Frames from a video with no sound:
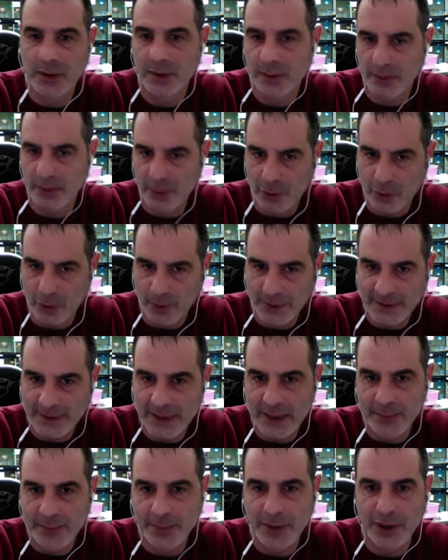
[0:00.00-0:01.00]
Come
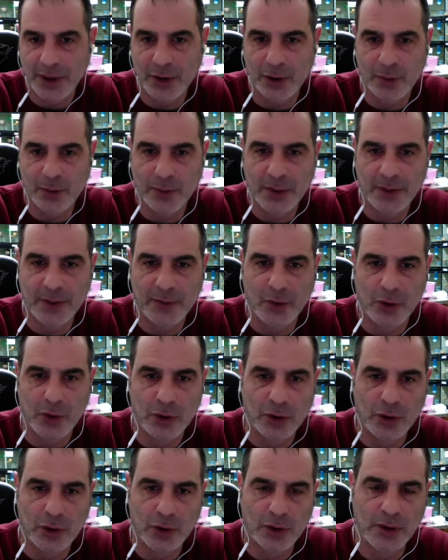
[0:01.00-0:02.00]
sempre io non mi
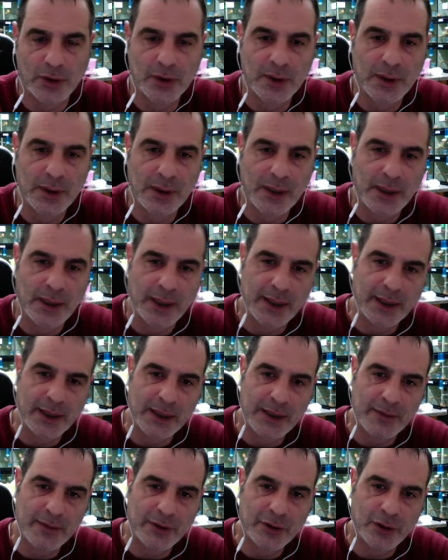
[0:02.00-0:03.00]
rivolgo agli
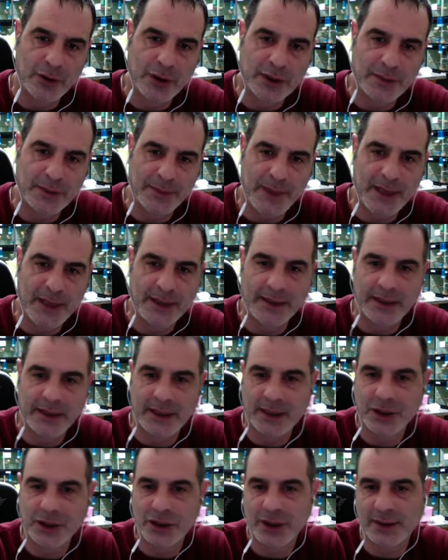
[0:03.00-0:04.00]
allevatori esperti
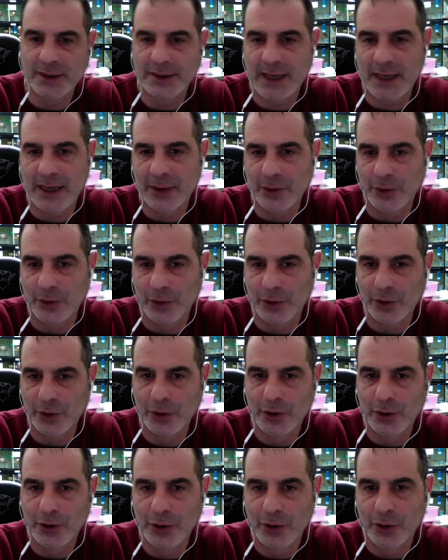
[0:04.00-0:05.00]
che già sanno
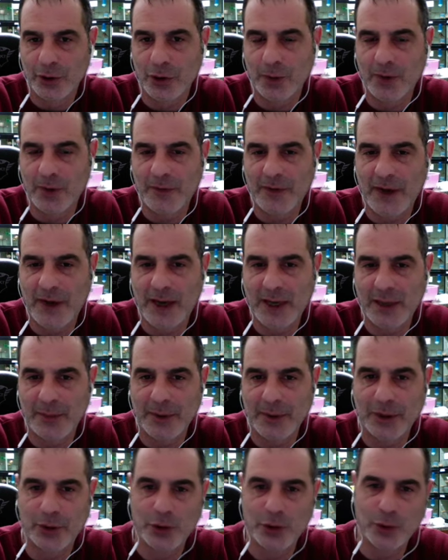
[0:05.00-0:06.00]
come fare,
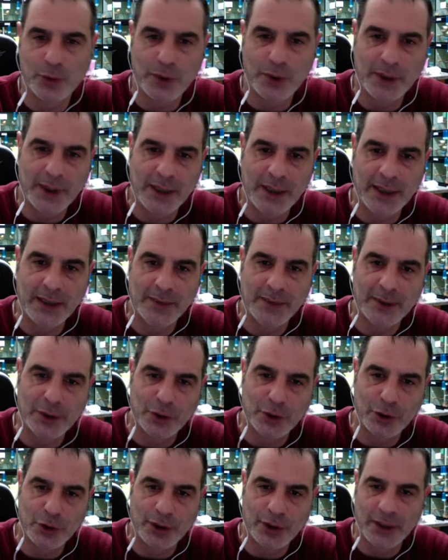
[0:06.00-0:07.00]
mettono due nidi,
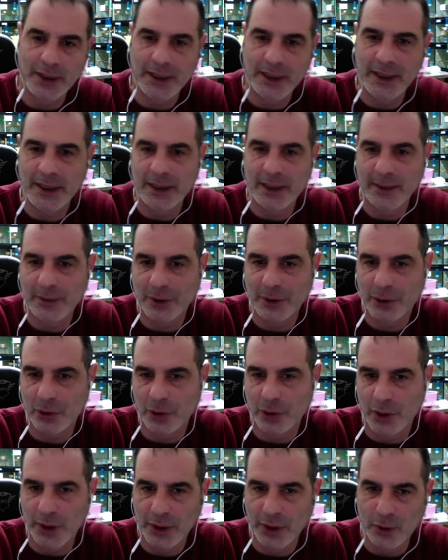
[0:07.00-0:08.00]
mettono tre nidi,
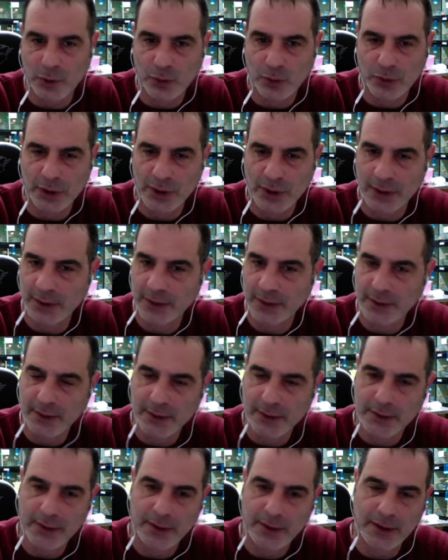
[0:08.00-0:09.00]
mettono l'aiuto.
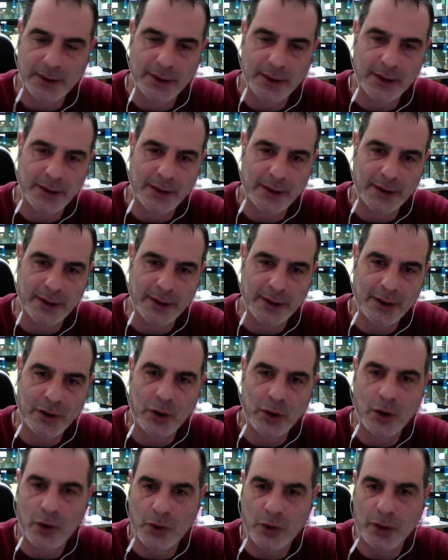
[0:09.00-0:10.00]
Eh,
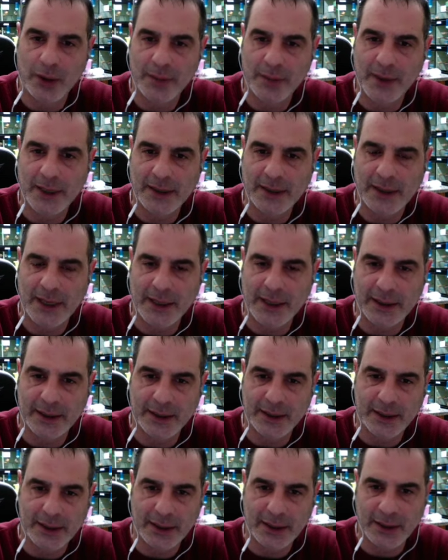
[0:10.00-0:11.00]
io ho una mia
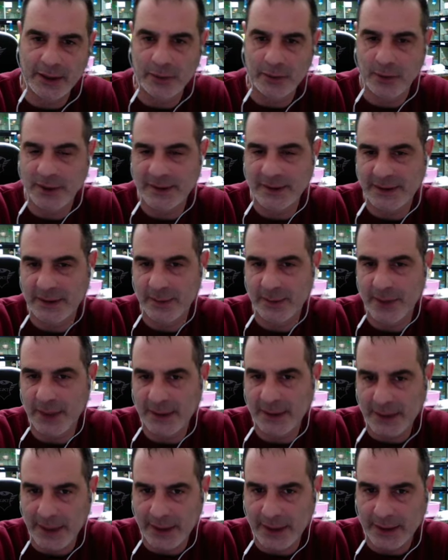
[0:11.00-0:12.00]
tecnica, questa
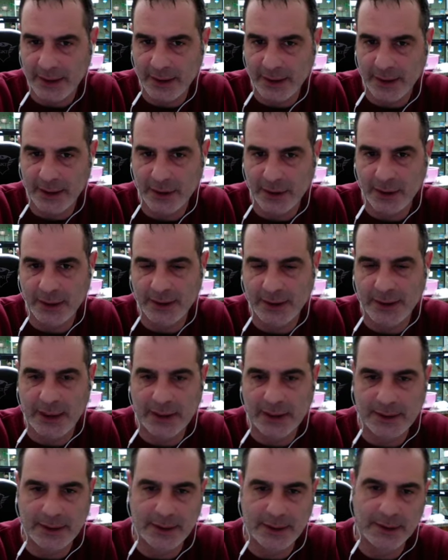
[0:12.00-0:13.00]
mia tecnica è
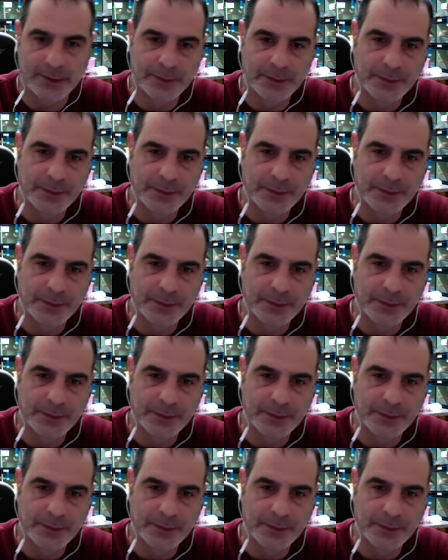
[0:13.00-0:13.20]
dettata